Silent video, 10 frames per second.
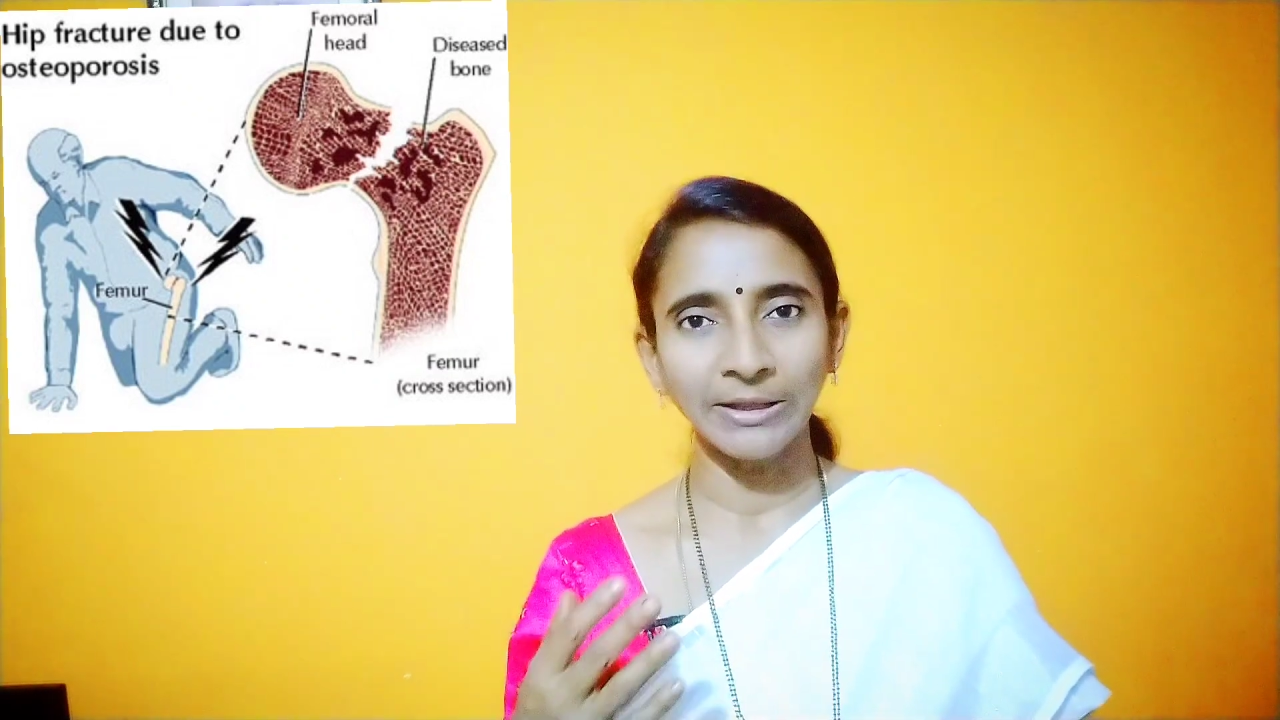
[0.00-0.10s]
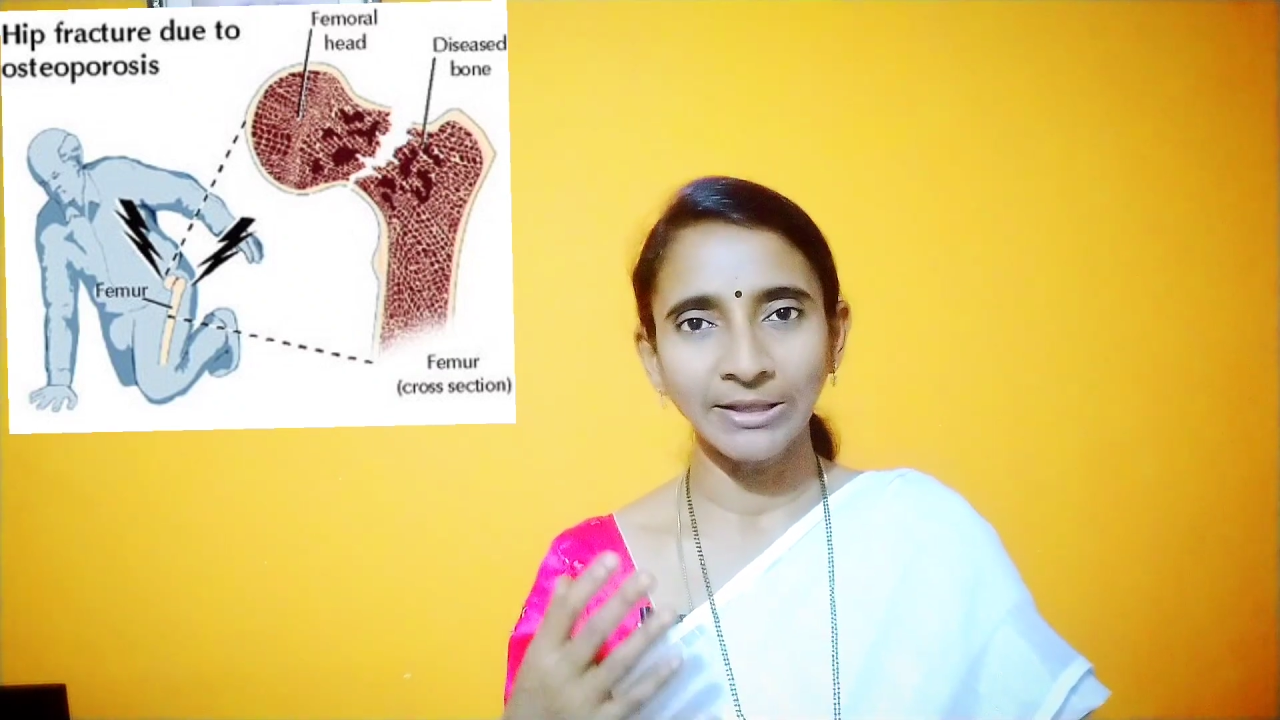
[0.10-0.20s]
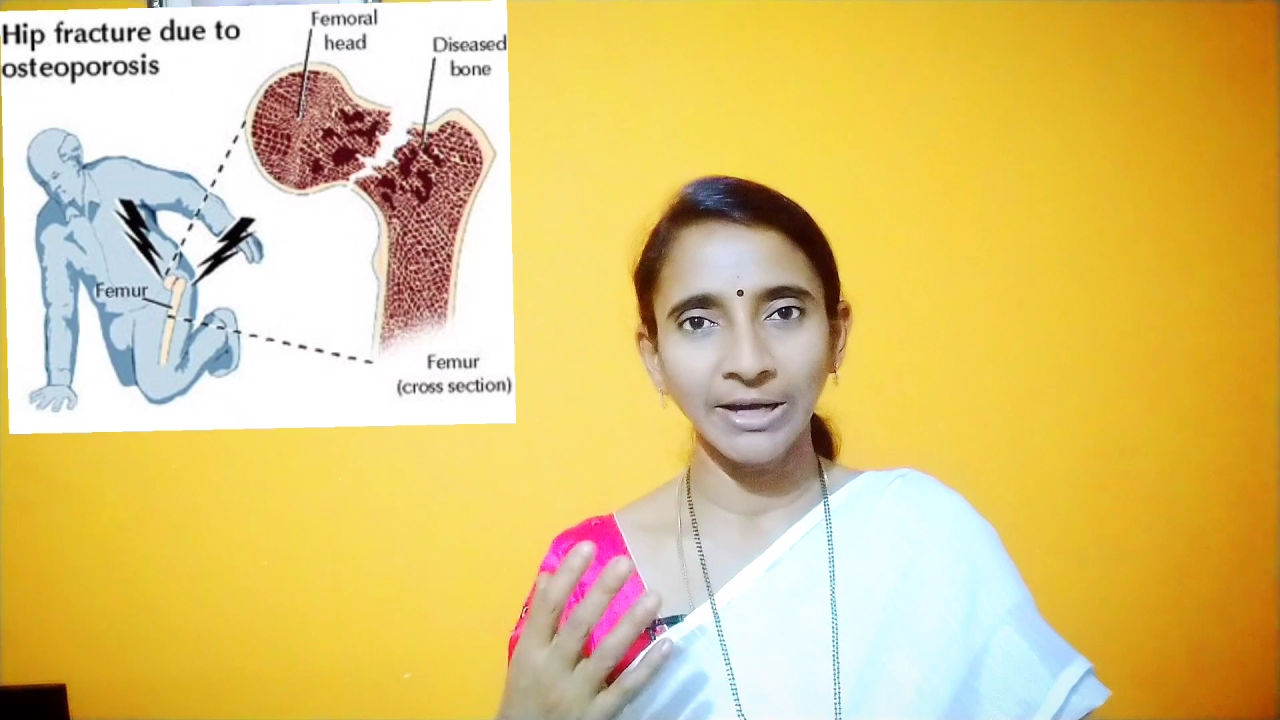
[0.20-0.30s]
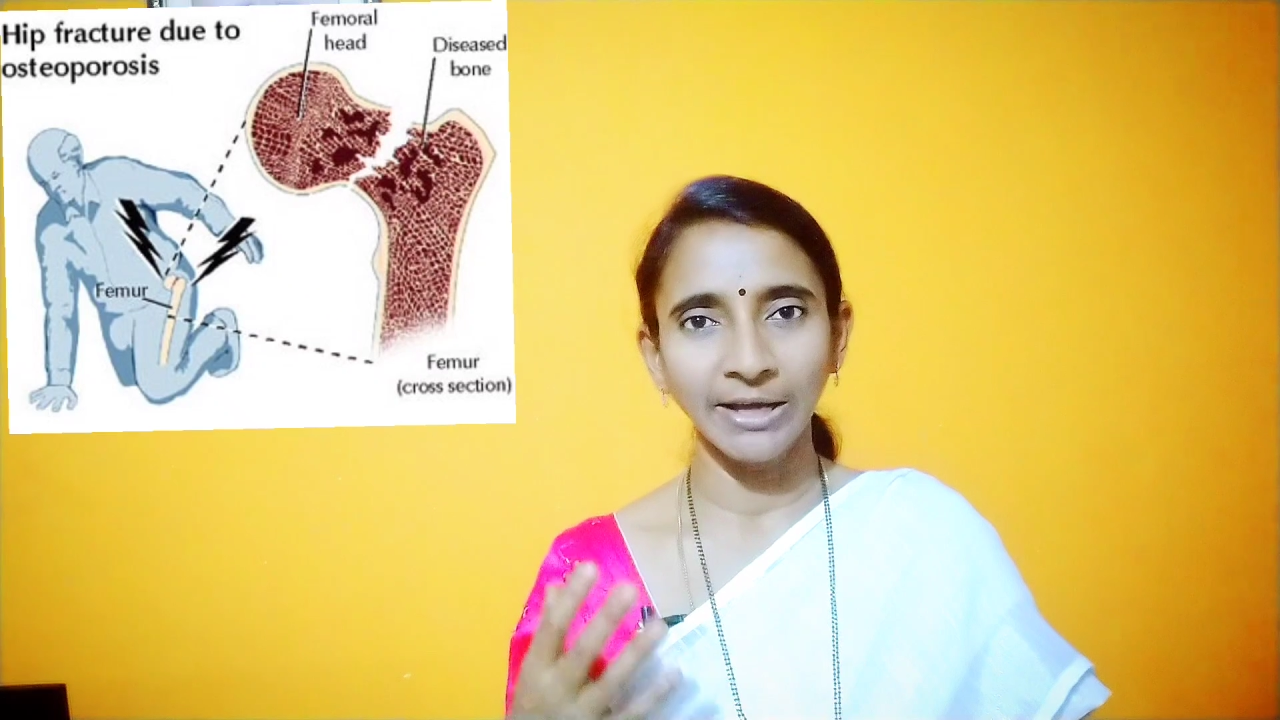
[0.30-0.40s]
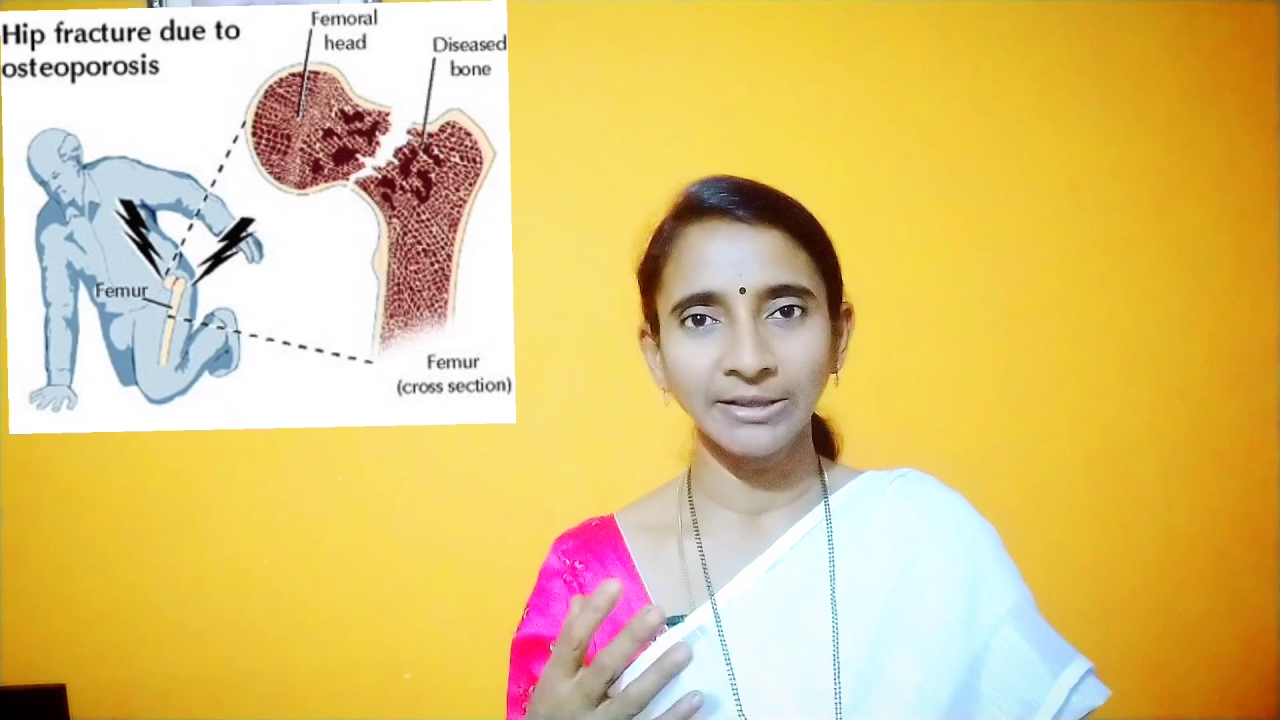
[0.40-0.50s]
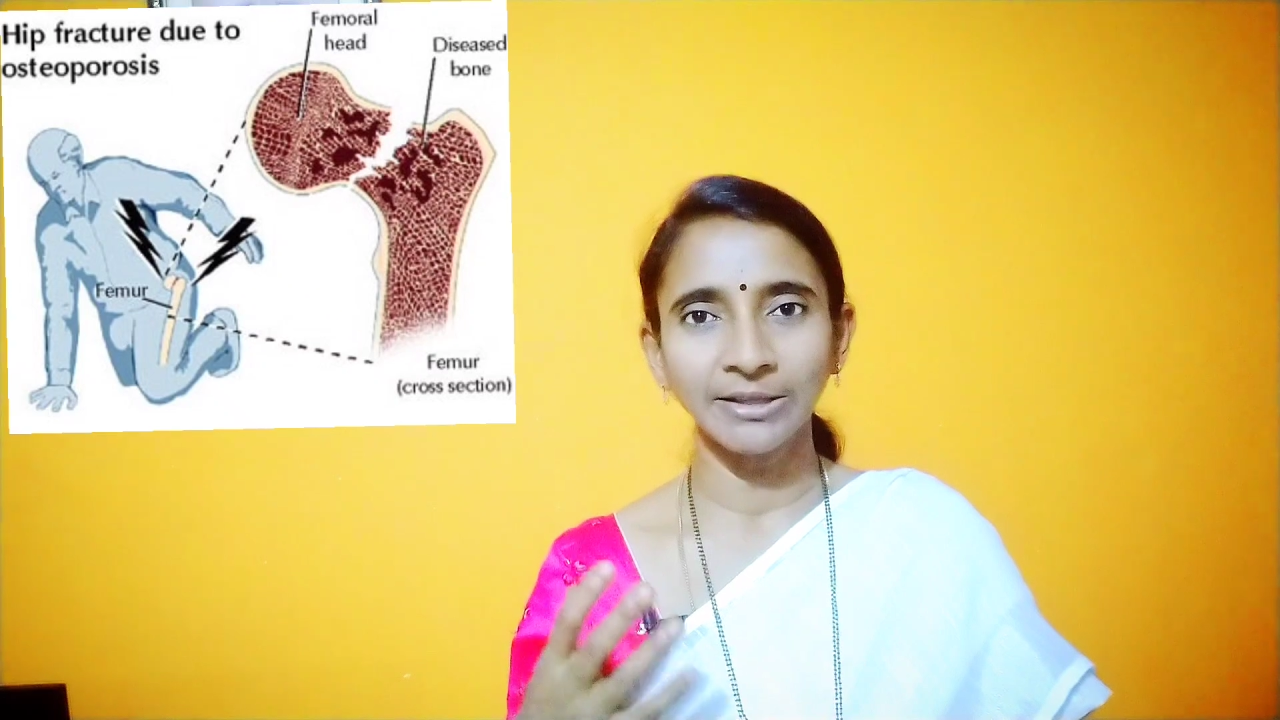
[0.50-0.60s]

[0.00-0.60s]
పెద్దగా అయిన